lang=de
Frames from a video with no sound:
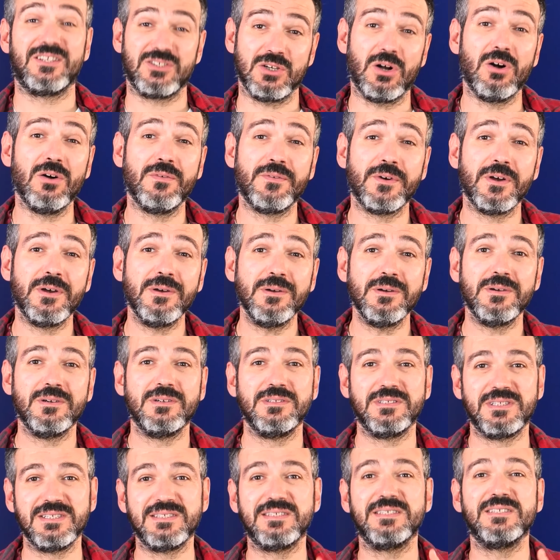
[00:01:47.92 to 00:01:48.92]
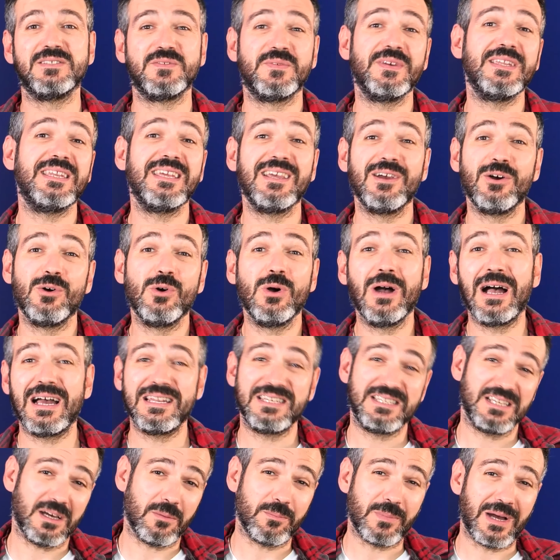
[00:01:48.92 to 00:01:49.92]
Ich hoffe, dieses Video
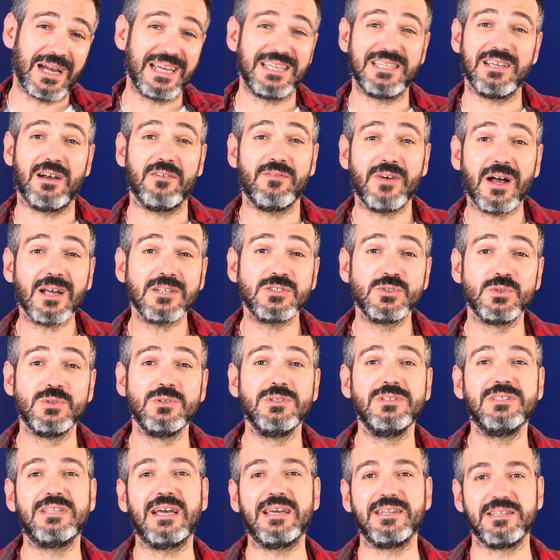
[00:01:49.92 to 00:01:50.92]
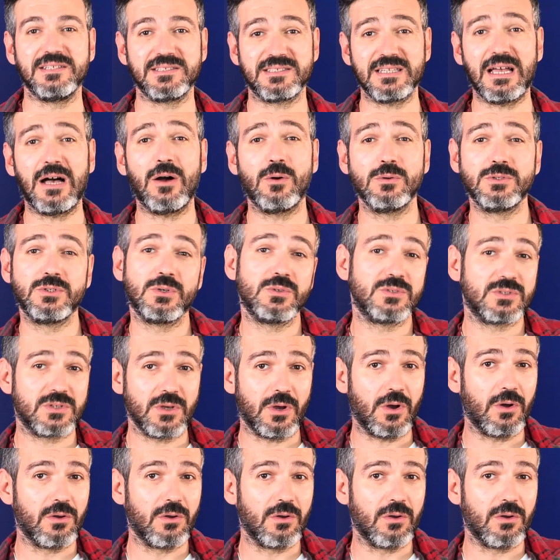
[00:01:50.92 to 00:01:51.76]
hat dir bei der Wartung deines Autos